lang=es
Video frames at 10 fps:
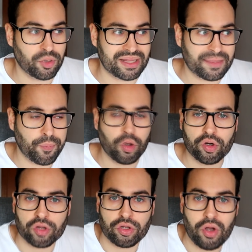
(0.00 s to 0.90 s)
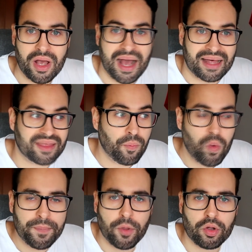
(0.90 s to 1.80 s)
porque hace poco rotó, hace
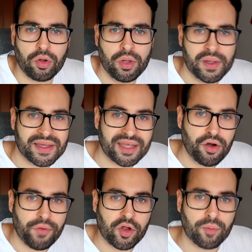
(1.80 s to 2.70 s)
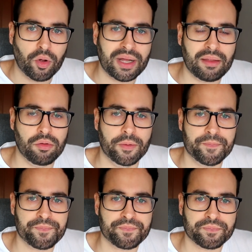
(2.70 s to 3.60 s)
muy poco ya no fue convocado.
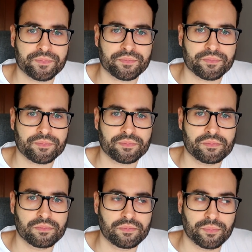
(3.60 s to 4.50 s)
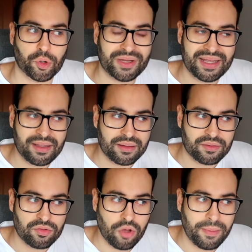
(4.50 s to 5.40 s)
¿Por qué
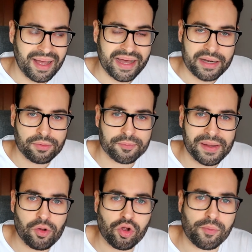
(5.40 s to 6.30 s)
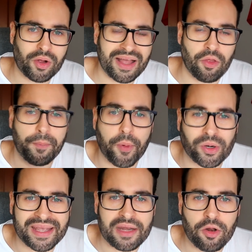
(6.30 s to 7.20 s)
no va Arthur Melo convocado?
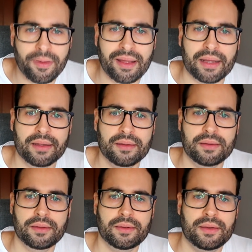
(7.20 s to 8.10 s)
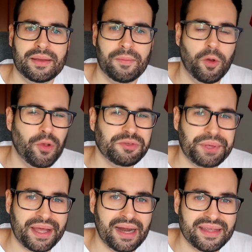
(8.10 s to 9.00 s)
¿Por qué no va? ¿Me lo puede
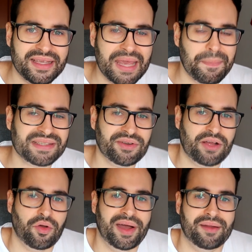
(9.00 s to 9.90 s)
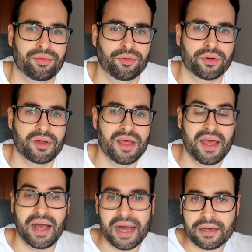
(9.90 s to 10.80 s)
explicar alguien qué pasa ahora con Arthur?
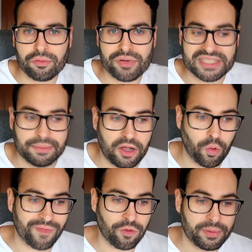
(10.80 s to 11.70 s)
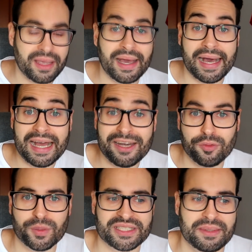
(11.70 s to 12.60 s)
Arthur que estaba jugando bien,
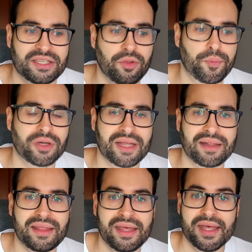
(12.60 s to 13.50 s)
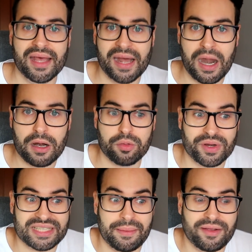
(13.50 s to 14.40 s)
Arthur que estaba siendo importante, Arthur
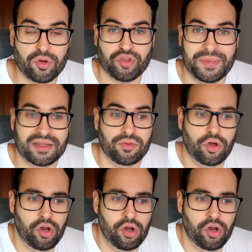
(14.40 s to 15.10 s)
que estaba incluso metiendo